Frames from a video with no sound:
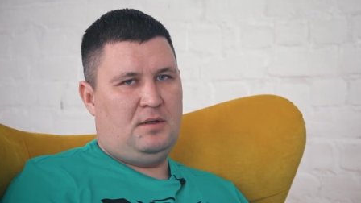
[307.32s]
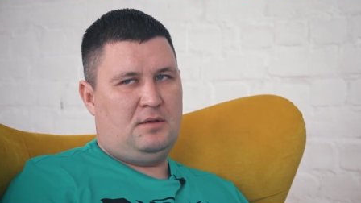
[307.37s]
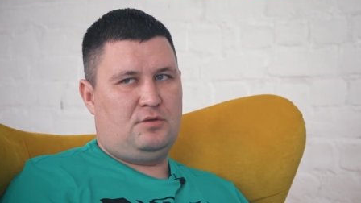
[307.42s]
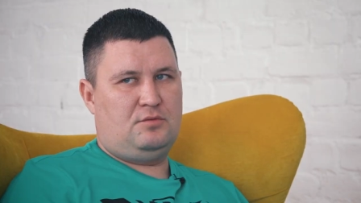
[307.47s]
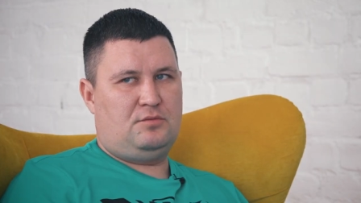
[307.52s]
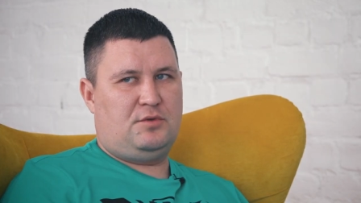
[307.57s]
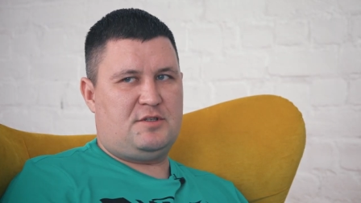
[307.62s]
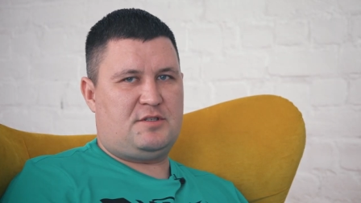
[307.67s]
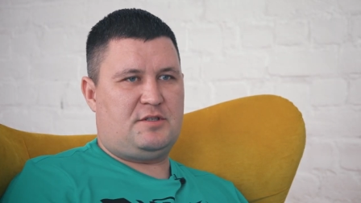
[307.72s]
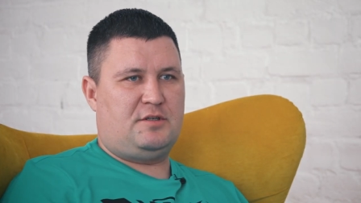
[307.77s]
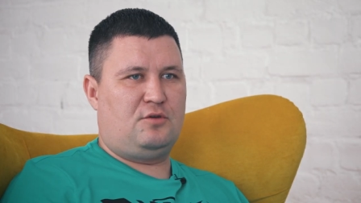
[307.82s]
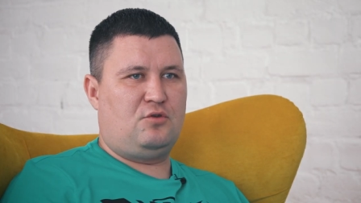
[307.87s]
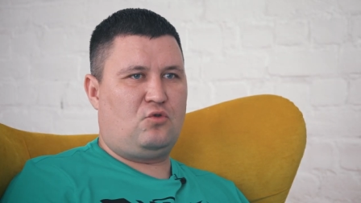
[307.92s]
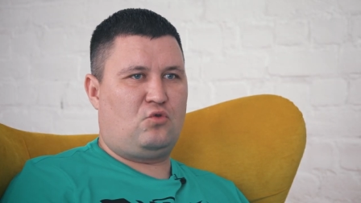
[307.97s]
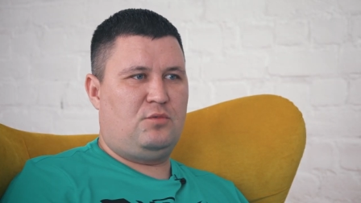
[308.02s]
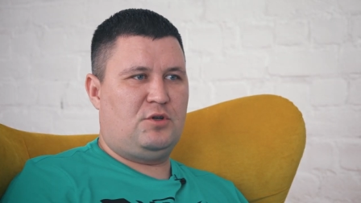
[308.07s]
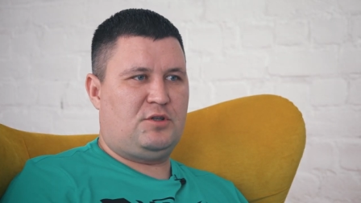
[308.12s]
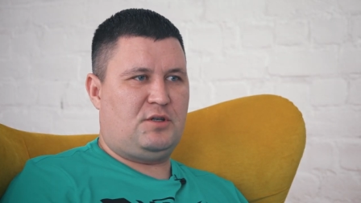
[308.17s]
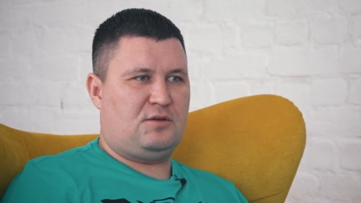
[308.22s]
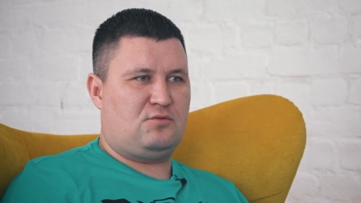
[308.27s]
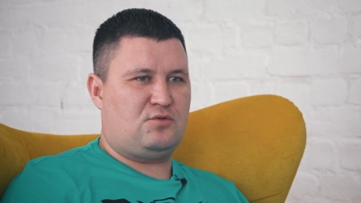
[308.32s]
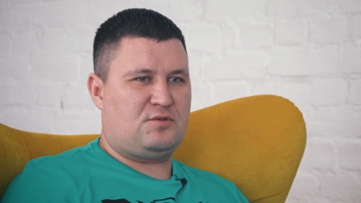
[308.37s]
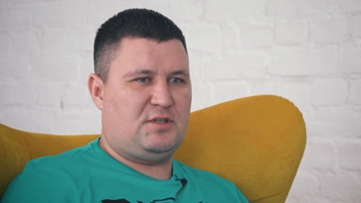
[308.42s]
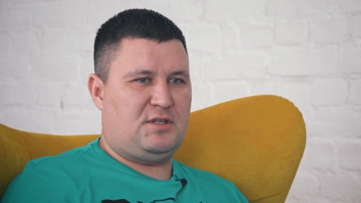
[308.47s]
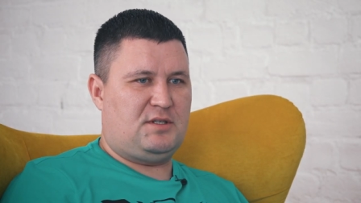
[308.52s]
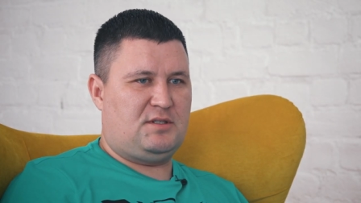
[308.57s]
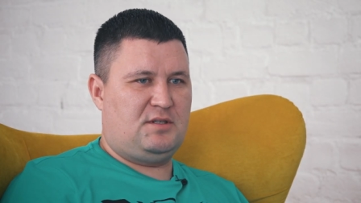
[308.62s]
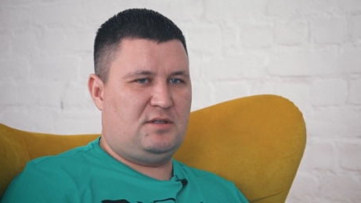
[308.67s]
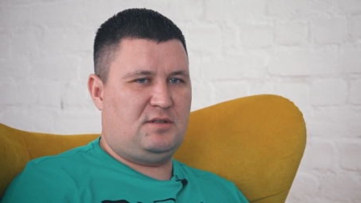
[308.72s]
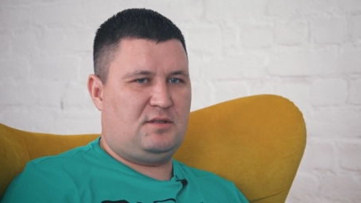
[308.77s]
Ну, если грубо так
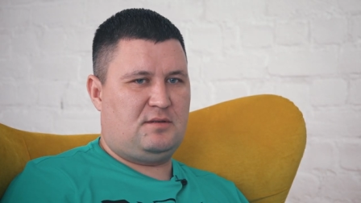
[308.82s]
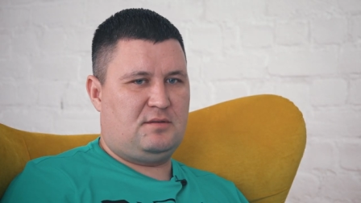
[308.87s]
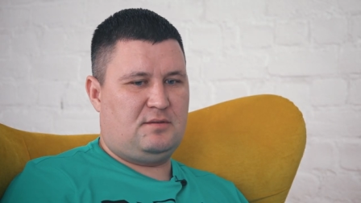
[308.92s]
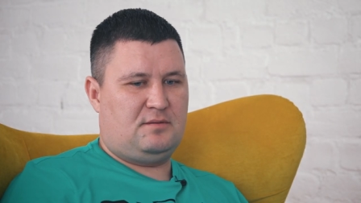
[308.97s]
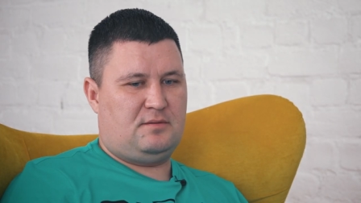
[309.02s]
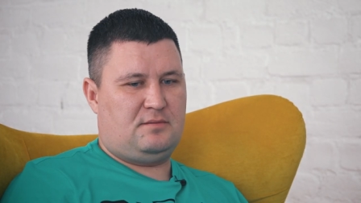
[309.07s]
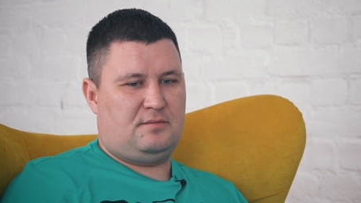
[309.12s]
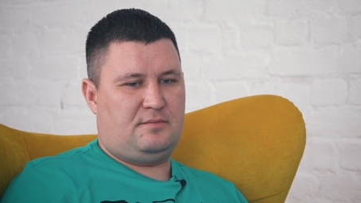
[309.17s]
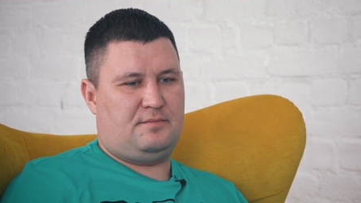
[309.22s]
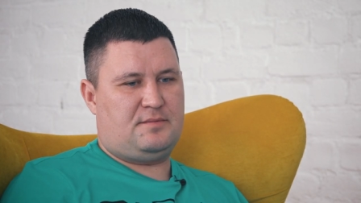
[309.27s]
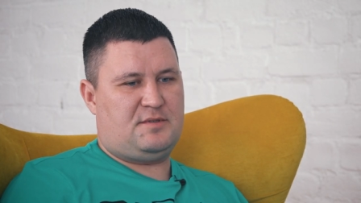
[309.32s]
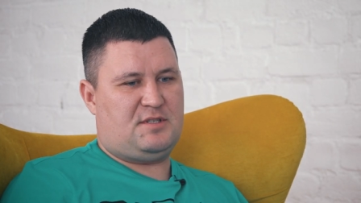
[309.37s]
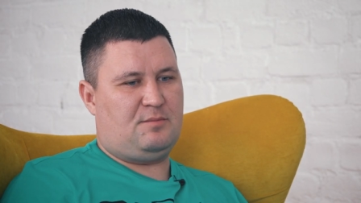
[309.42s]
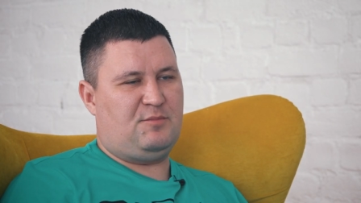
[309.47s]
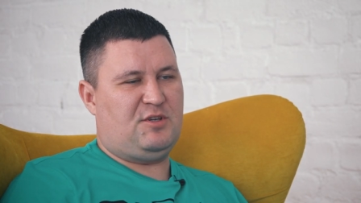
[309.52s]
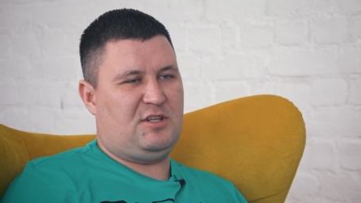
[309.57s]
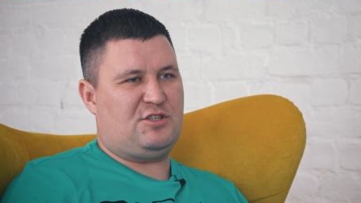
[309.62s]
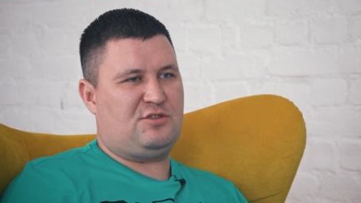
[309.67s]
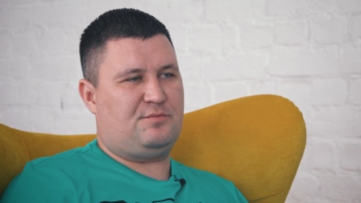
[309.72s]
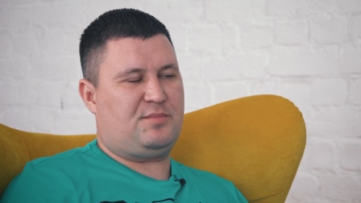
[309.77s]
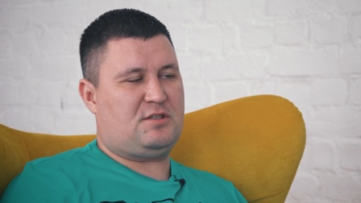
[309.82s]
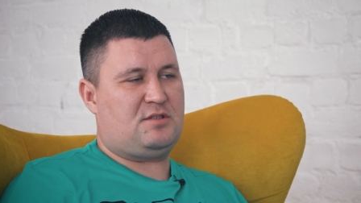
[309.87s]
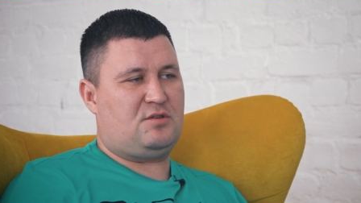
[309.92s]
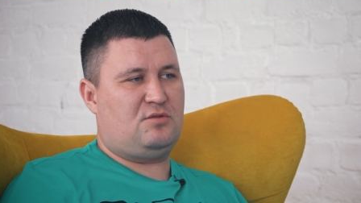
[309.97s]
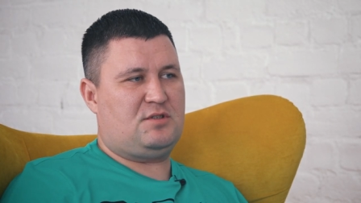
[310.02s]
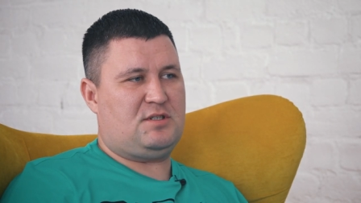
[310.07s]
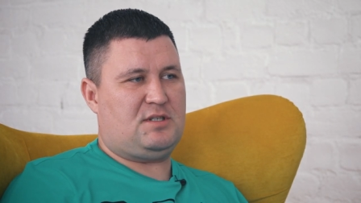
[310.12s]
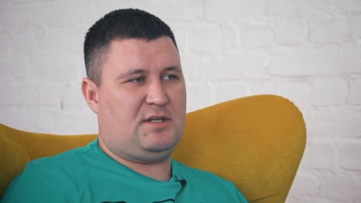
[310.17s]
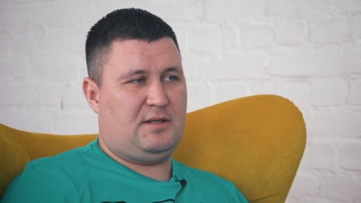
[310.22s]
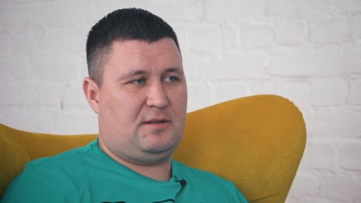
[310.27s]
усреднить, э, самый даже
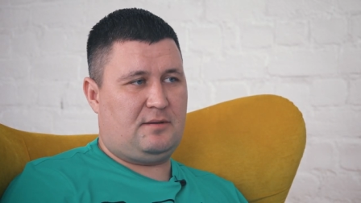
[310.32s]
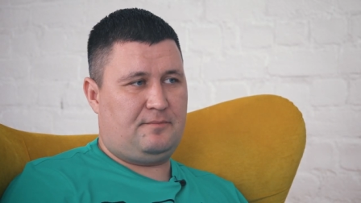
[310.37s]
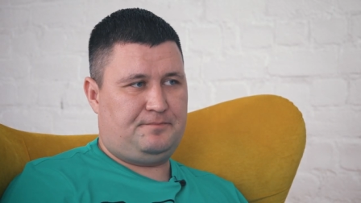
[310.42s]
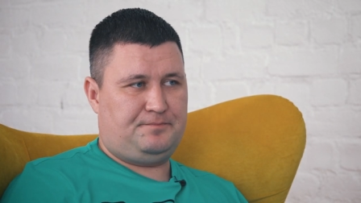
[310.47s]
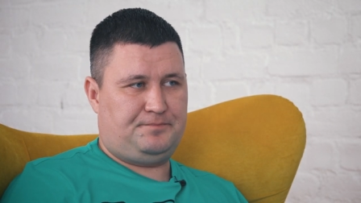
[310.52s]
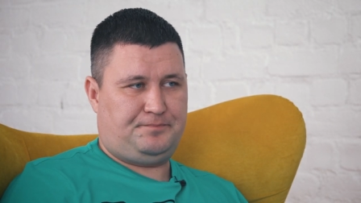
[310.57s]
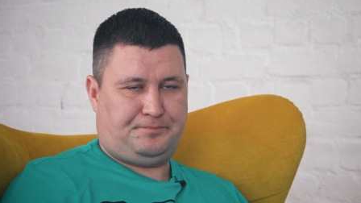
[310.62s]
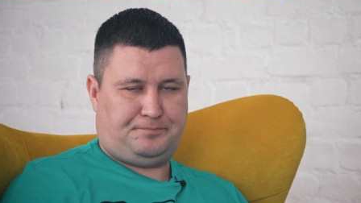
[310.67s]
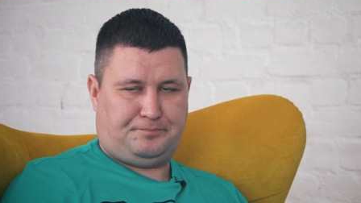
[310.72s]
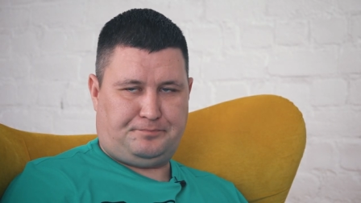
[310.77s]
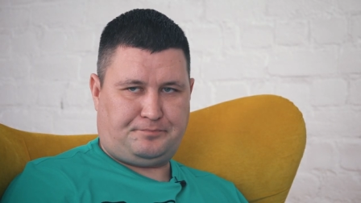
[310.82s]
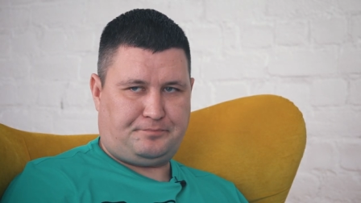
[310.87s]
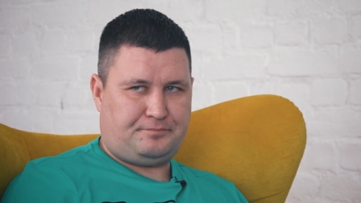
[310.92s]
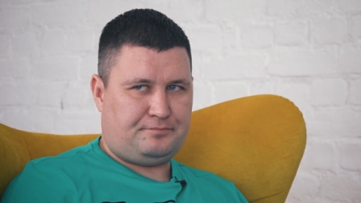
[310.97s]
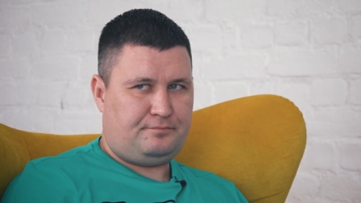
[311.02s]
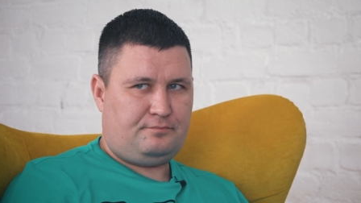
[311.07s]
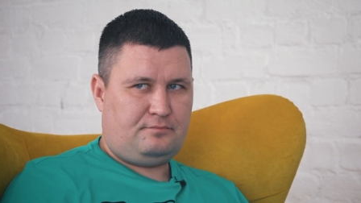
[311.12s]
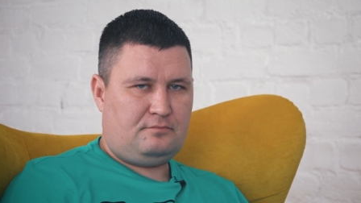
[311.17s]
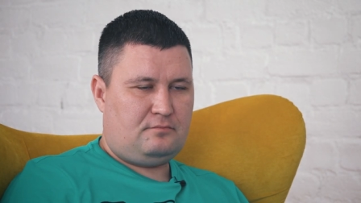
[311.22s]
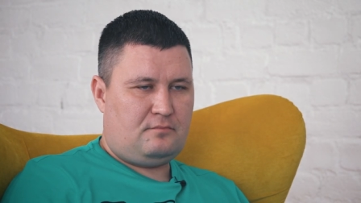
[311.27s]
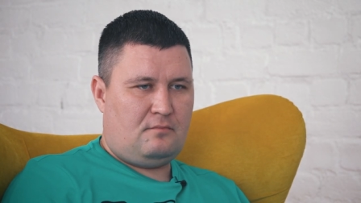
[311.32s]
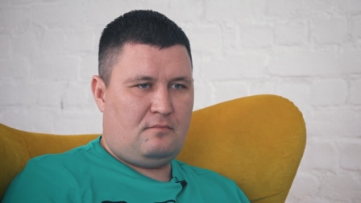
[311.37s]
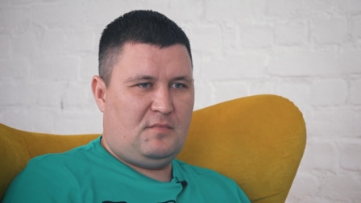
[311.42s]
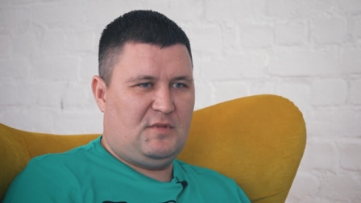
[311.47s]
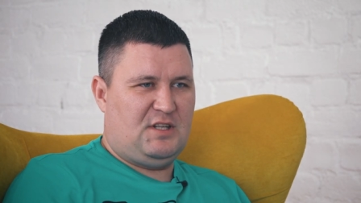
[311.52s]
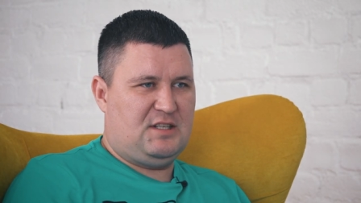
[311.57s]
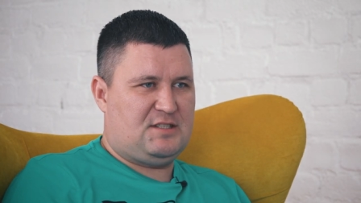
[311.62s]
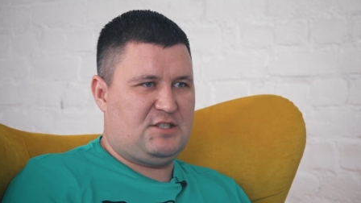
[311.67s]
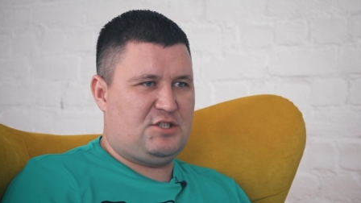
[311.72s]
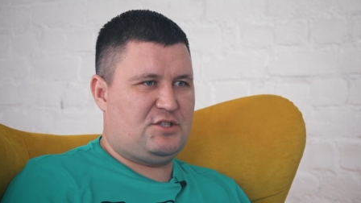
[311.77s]
простой сайт,
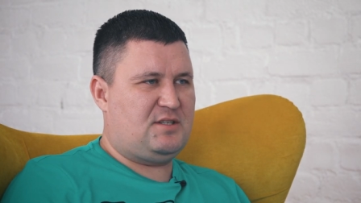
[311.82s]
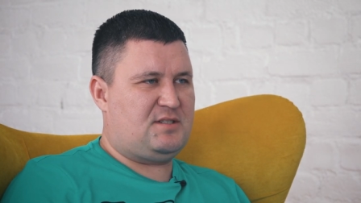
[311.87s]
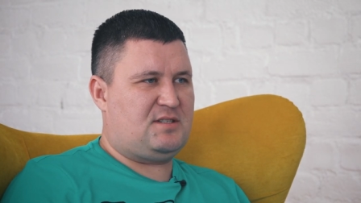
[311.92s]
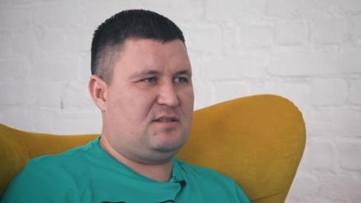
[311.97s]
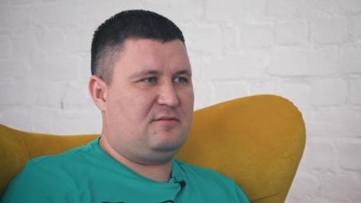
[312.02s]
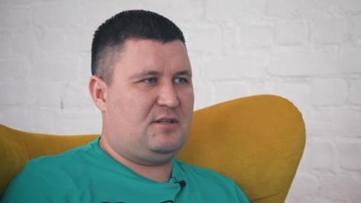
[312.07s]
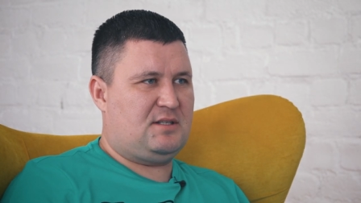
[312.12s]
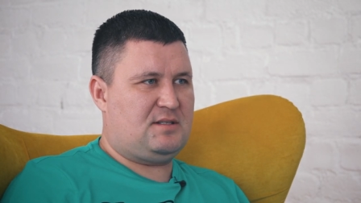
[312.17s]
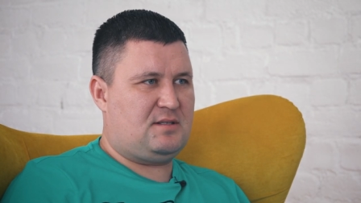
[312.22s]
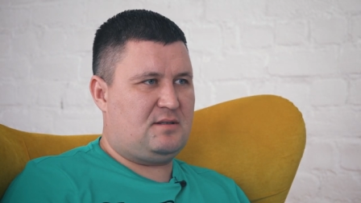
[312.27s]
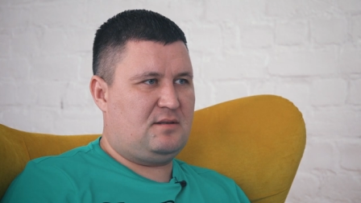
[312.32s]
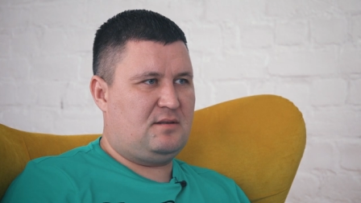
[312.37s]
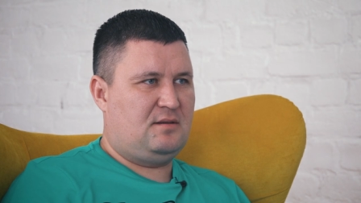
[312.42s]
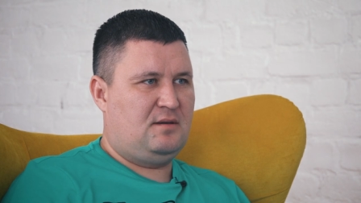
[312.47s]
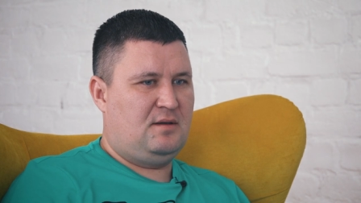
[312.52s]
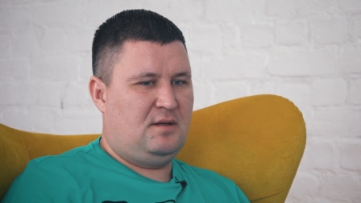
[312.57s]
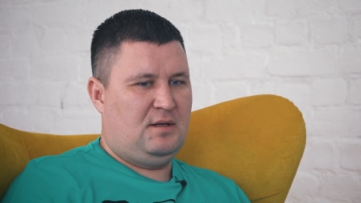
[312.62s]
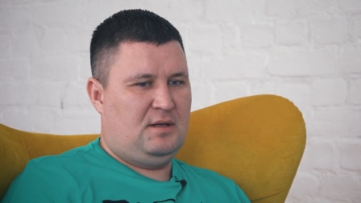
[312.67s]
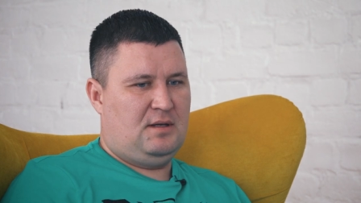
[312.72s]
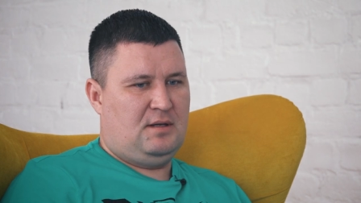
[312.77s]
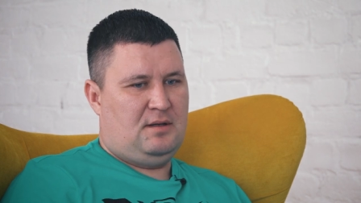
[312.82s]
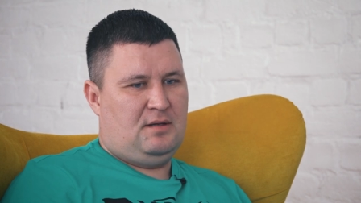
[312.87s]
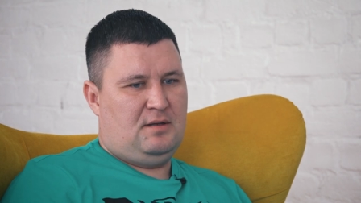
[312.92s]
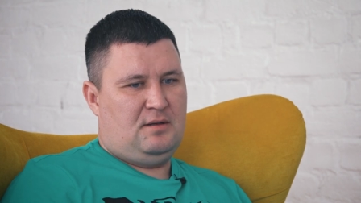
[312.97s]
тысяч десять двадцать. Так.